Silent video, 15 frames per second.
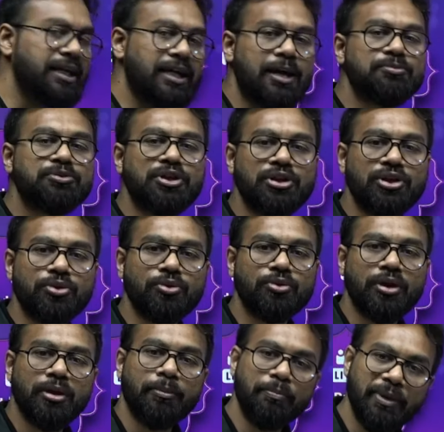एमसीक्यू
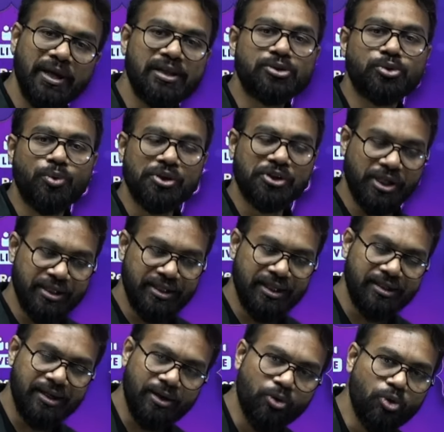मेंस क्वेश्चन ये
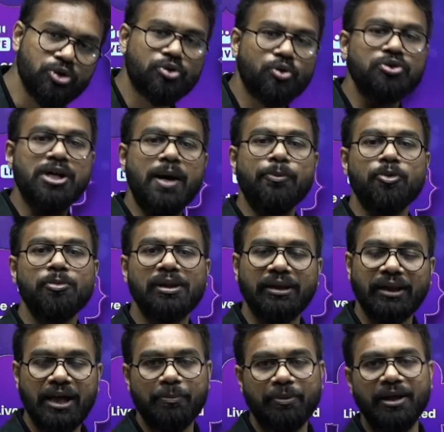रोज रोज आपको मिलते
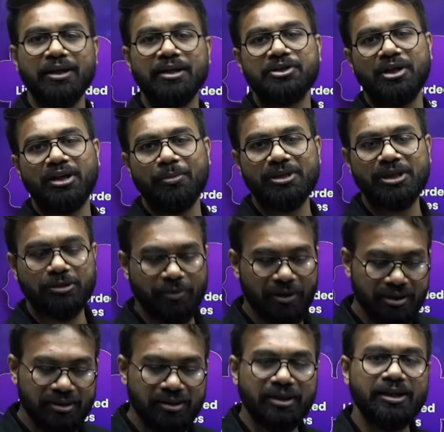हैं आपके लेक्चर के बेसिस पर
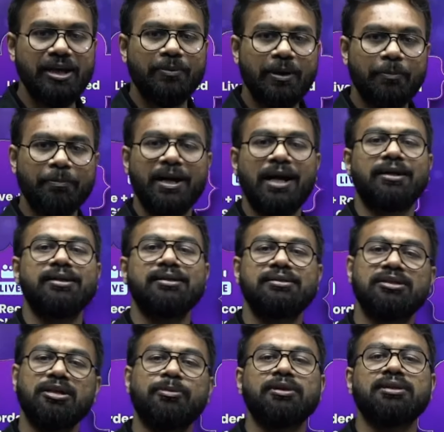जिससे कि आपका प्रैक्टिस
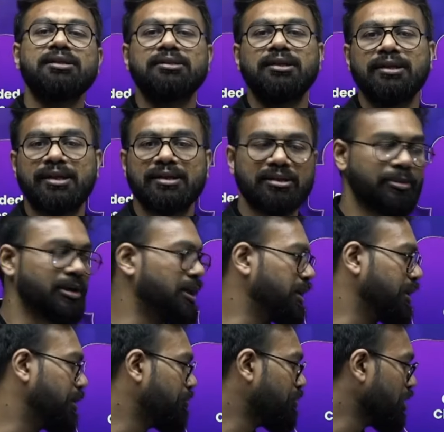जबरदस्त तरीके से बना
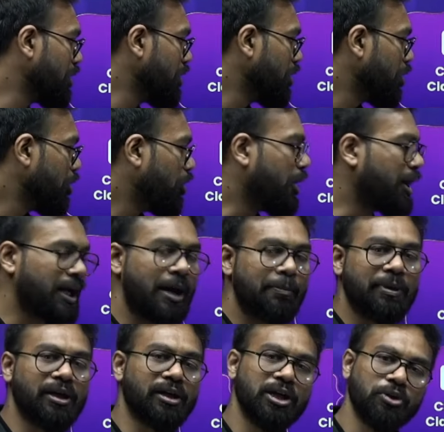रहे और आपके
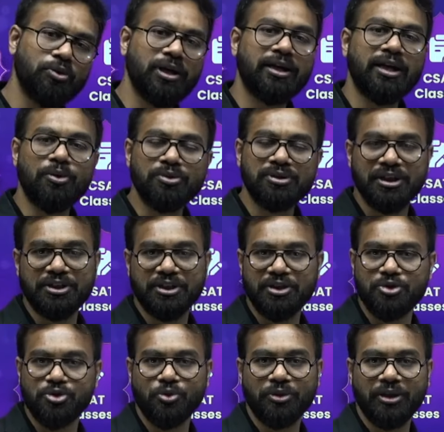रेगुलर डाउट सेशंस
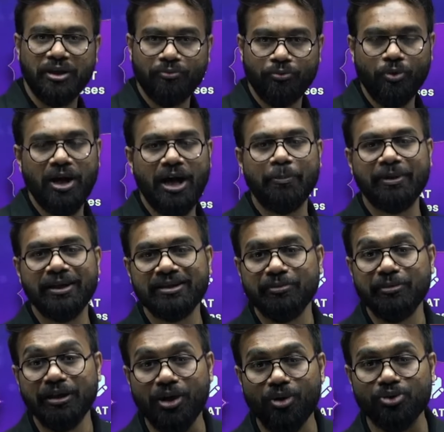जो होते हैं वो आपके सभी
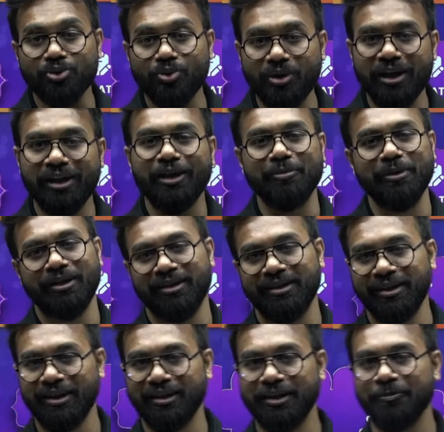डाउट्स को क्लियर भी करते
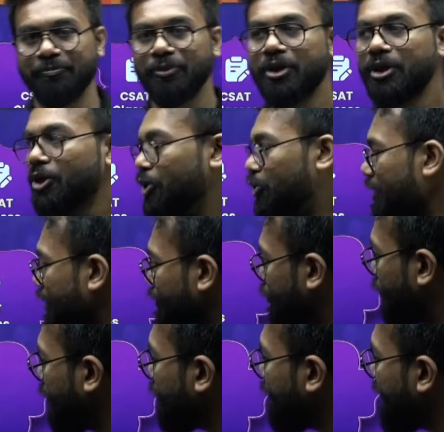रहते हैं तो एक
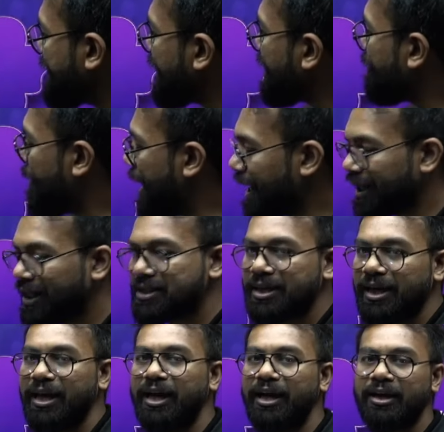फुल फ्लेजेड पैकेज
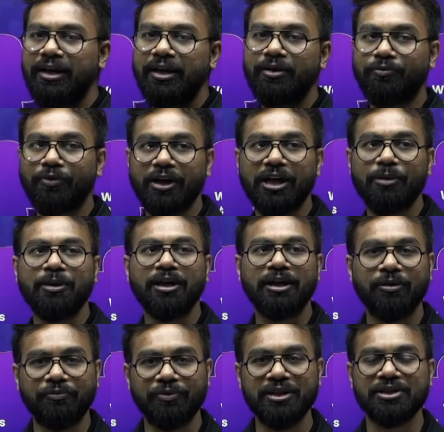है इन फंडामेंटल
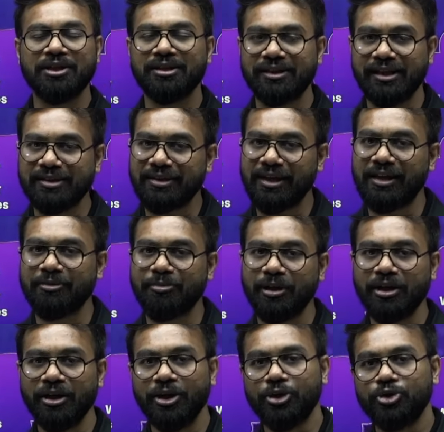फीचर्स के साथ में
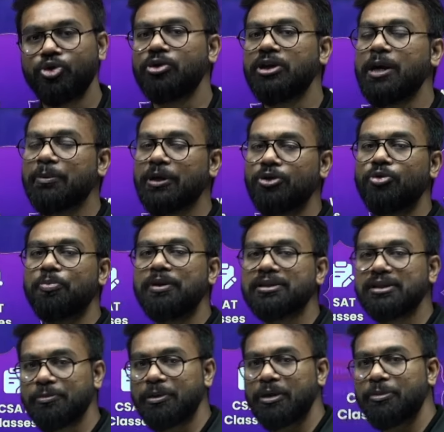जो कि आपकी यूपीएससी
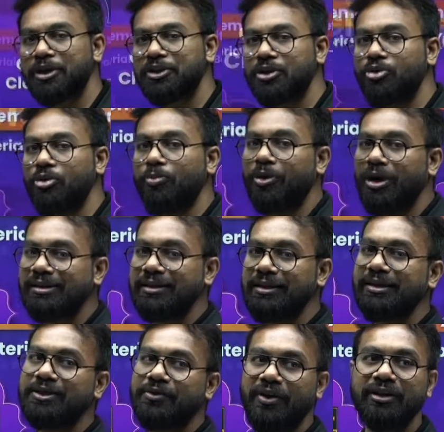प्रिपरेशन को बहुत ज़्यादा
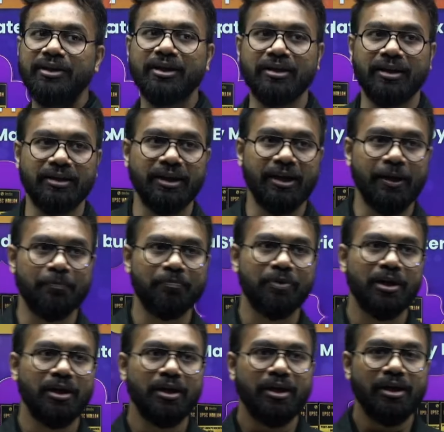स्ट्रेंथन करता है
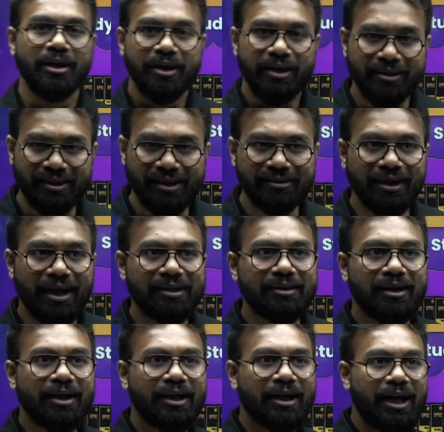इसके साथ
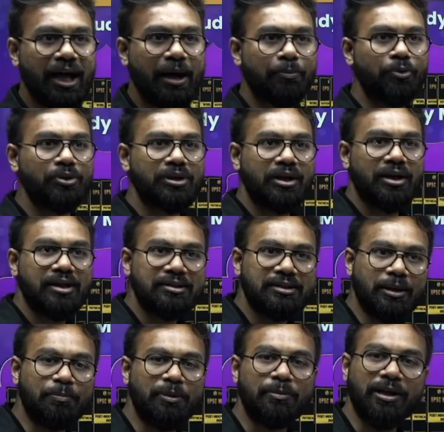अगर आप कुछ
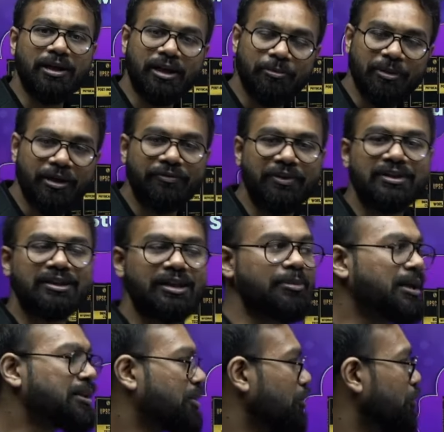सप्लीमेंट्री बेनिफिट्स की
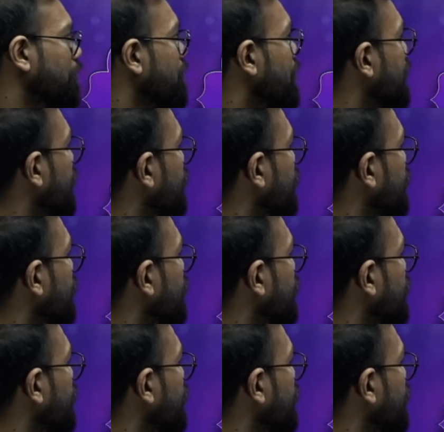बात करो तो